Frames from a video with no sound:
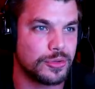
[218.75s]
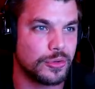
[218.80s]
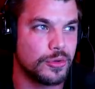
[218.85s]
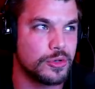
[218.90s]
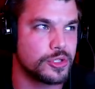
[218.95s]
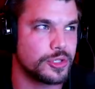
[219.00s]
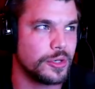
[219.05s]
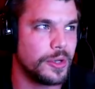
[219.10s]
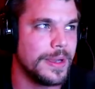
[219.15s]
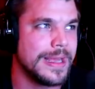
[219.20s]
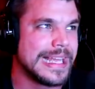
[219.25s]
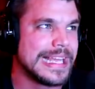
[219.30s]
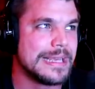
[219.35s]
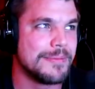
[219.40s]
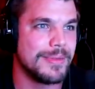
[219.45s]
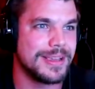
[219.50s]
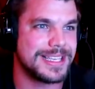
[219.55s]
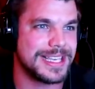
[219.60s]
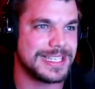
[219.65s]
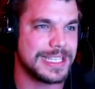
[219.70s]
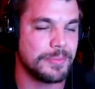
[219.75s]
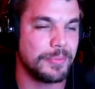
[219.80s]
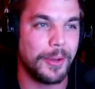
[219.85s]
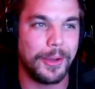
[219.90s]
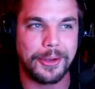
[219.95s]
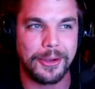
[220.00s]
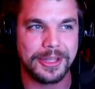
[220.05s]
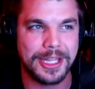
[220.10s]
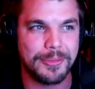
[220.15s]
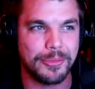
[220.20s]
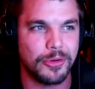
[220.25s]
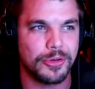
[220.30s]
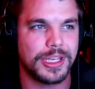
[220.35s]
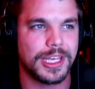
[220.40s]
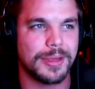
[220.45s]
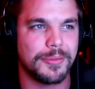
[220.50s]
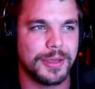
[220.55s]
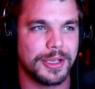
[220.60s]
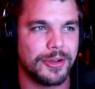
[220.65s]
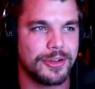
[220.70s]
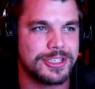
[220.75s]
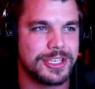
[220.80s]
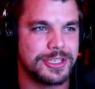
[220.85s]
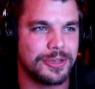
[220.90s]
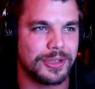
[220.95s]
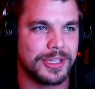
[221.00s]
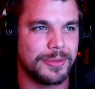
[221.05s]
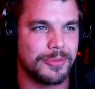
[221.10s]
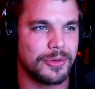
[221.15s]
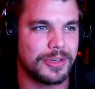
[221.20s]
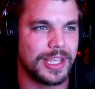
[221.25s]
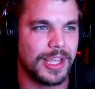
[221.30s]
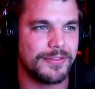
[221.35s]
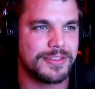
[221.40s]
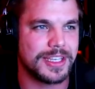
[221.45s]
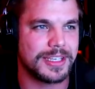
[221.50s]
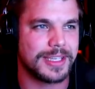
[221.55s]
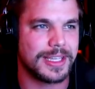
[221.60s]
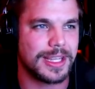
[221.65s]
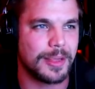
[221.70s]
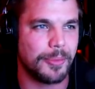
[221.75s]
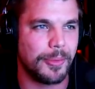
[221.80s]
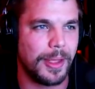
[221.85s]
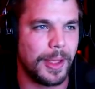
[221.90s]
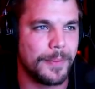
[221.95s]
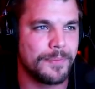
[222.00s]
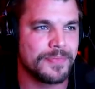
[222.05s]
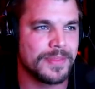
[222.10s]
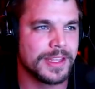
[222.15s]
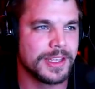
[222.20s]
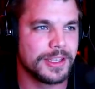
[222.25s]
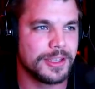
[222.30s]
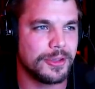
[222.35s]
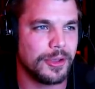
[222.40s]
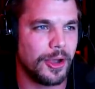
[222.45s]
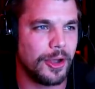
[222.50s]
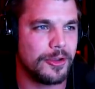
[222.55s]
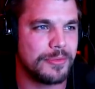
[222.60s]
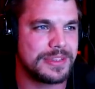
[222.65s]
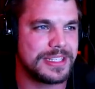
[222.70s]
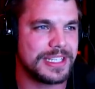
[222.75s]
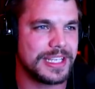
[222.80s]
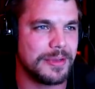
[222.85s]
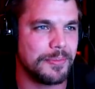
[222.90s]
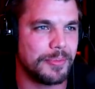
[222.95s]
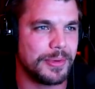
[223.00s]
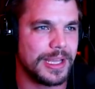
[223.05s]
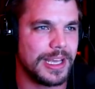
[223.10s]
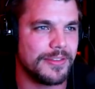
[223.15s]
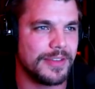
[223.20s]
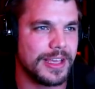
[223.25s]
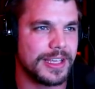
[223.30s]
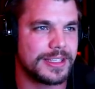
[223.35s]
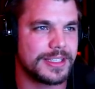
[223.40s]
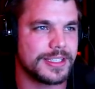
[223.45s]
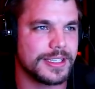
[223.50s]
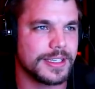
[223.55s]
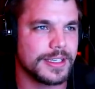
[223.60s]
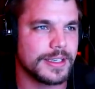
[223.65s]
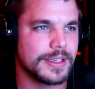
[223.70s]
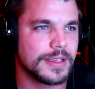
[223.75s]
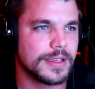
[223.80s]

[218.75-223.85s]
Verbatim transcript: sur le jeu, mais je ne les ai pas encore débloqués. Mais quand je les aurai débloqués, vous inquiétez pas, il y aura le petit gameplay avec.